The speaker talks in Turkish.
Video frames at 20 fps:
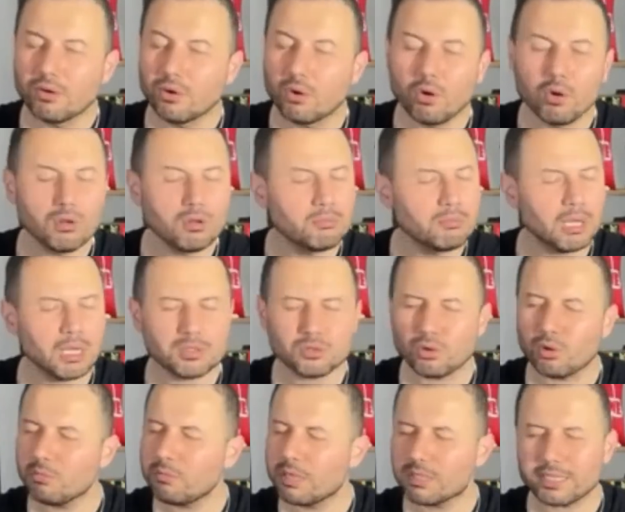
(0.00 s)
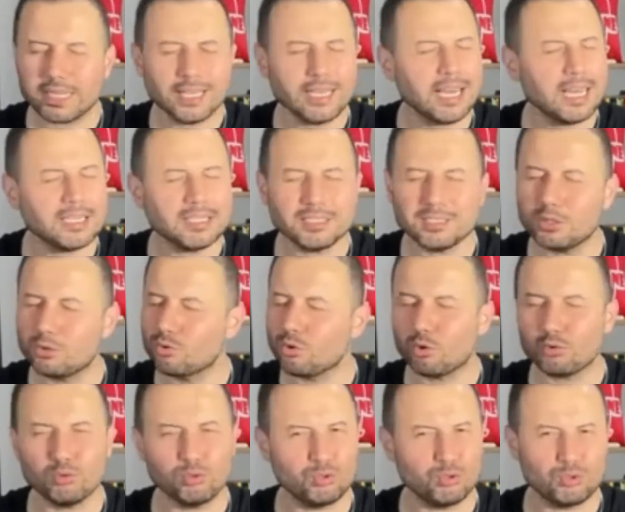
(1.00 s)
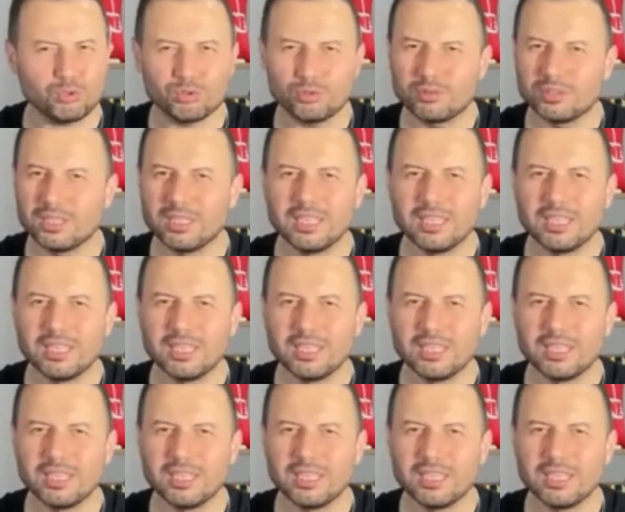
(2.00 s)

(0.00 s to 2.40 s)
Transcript: Olmaz olmaz enerjisi çok düşük.